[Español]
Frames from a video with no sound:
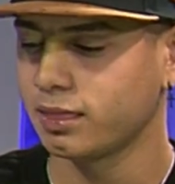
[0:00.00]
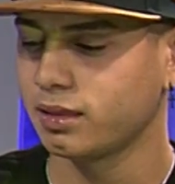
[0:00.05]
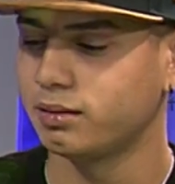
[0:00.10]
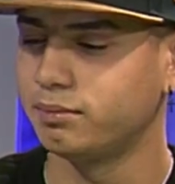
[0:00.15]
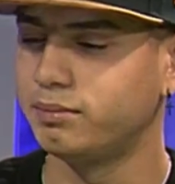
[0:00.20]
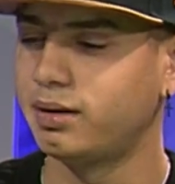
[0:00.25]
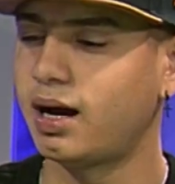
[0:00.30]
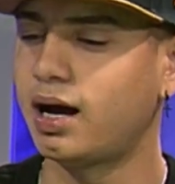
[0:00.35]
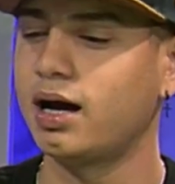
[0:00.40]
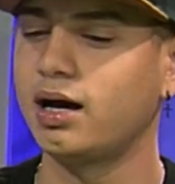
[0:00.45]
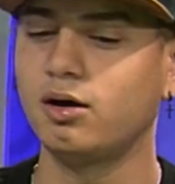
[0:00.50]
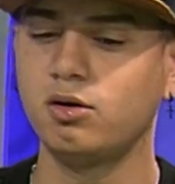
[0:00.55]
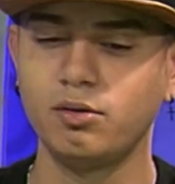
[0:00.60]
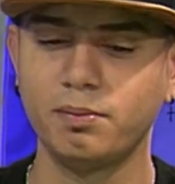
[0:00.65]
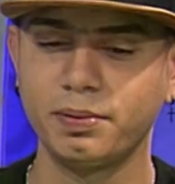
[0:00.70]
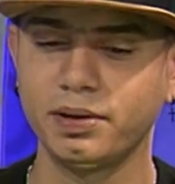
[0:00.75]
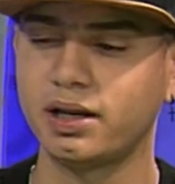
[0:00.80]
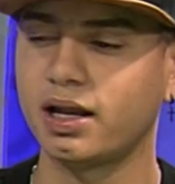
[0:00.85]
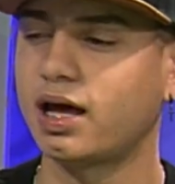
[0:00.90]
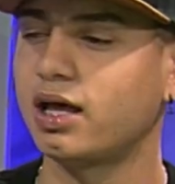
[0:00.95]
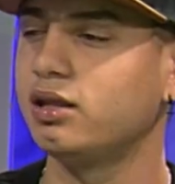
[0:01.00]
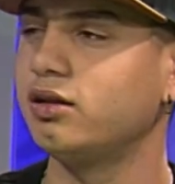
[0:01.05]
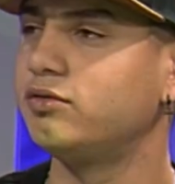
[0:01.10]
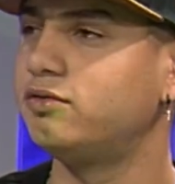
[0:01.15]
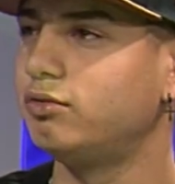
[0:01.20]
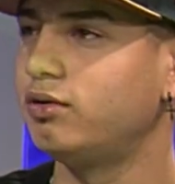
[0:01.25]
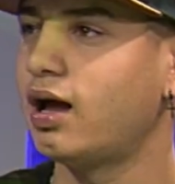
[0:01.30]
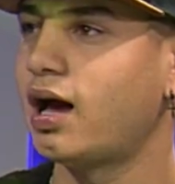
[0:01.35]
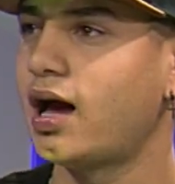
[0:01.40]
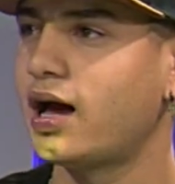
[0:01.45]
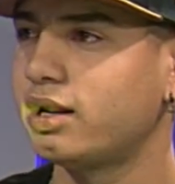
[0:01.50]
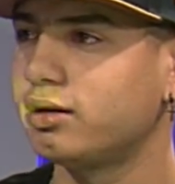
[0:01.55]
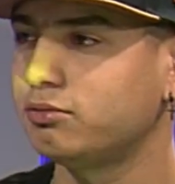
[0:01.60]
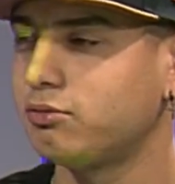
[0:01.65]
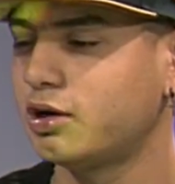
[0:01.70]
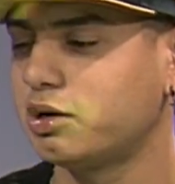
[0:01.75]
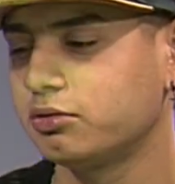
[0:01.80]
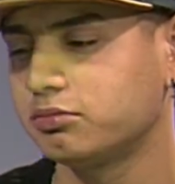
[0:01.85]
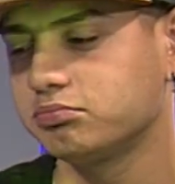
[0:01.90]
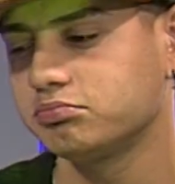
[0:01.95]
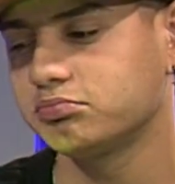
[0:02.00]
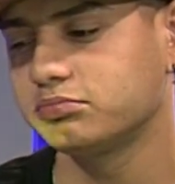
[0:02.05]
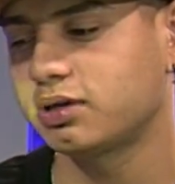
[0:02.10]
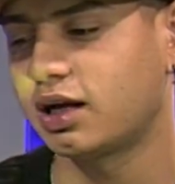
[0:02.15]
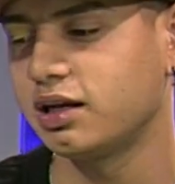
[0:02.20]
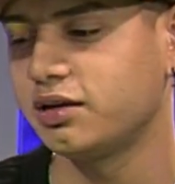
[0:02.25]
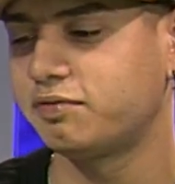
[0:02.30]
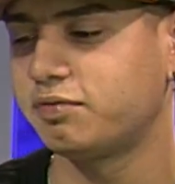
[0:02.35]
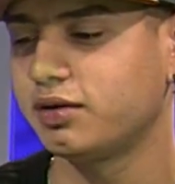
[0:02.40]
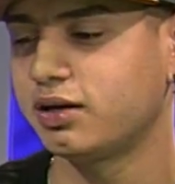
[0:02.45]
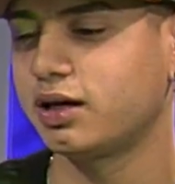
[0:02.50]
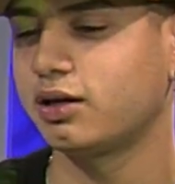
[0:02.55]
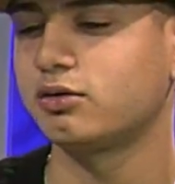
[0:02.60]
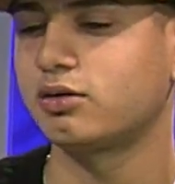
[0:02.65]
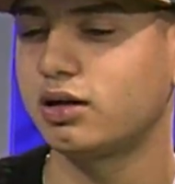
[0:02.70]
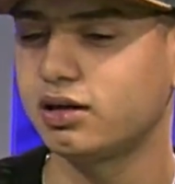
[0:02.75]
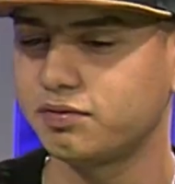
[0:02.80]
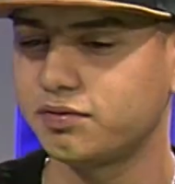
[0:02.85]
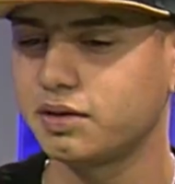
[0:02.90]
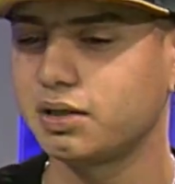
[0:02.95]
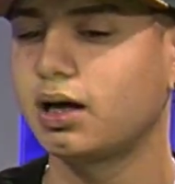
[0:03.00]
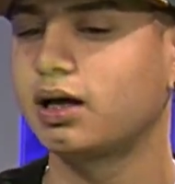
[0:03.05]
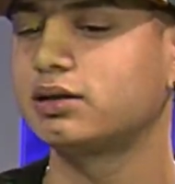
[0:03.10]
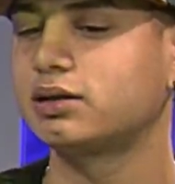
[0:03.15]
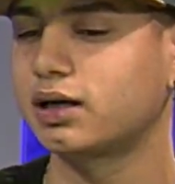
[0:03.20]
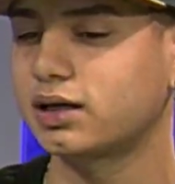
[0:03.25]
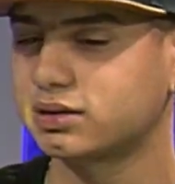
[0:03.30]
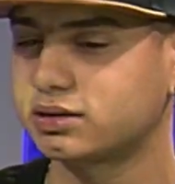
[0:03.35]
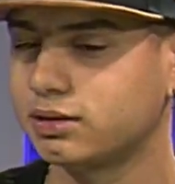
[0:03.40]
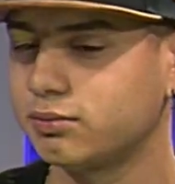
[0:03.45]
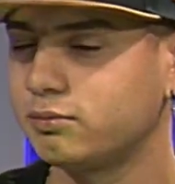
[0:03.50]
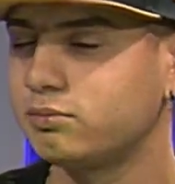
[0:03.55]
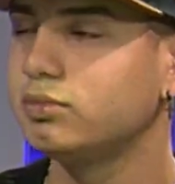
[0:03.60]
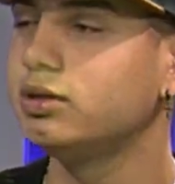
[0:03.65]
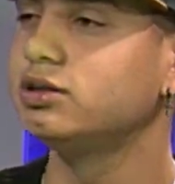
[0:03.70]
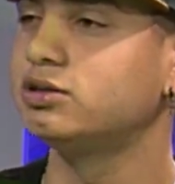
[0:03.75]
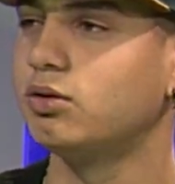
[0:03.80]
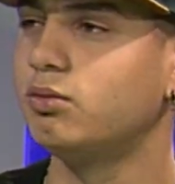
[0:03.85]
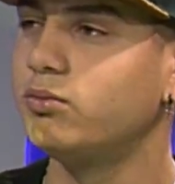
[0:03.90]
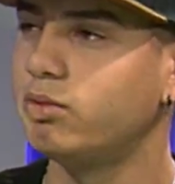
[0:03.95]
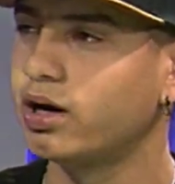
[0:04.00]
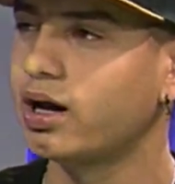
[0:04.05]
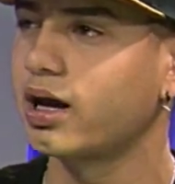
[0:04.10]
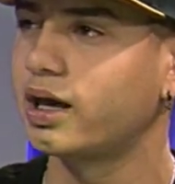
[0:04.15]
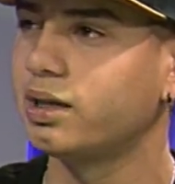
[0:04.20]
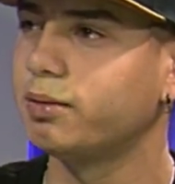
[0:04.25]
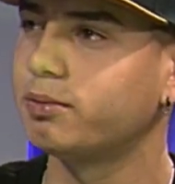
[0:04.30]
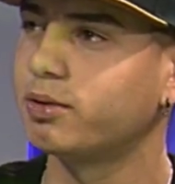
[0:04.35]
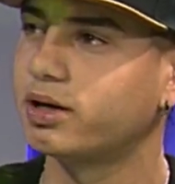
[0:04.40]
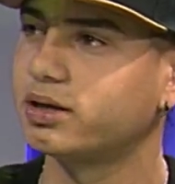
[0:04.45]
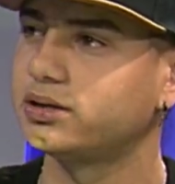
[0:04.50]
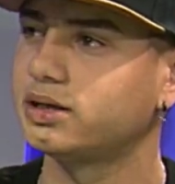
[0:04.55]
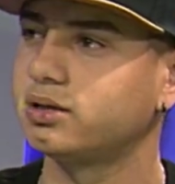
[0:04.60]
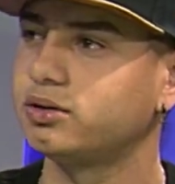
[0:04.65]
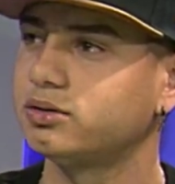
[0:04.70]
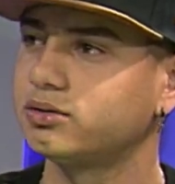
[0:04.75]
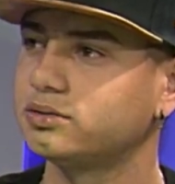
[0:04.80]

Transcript: va opinando, fulano, bueno, califica, no califica, hasta que se hizo un buen equipo, gracias a Dios.